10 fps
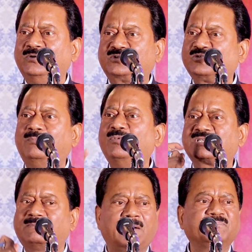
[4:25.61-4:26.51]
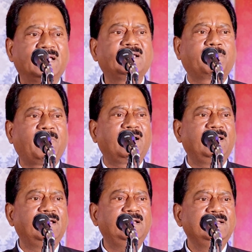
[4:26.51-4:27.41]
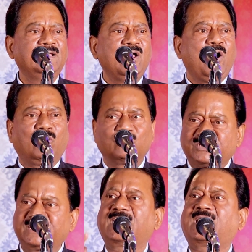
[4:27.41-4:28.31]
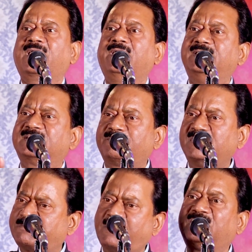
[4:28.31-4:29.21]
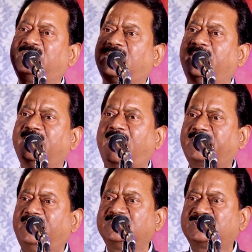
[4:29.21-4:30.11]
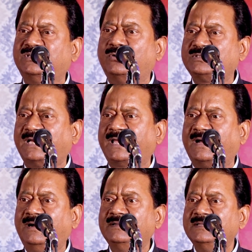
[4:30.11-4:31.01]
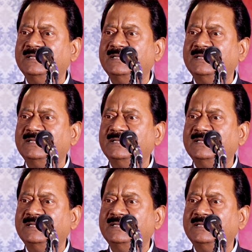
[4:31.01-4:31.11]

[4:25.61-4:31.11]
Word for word: उसको हम लोग समाप्त नहीं कर पा रहे हैं और उसी के कारण ये सब इस प्रवृत्ति का निराकरण जिस दिन हो जाएगा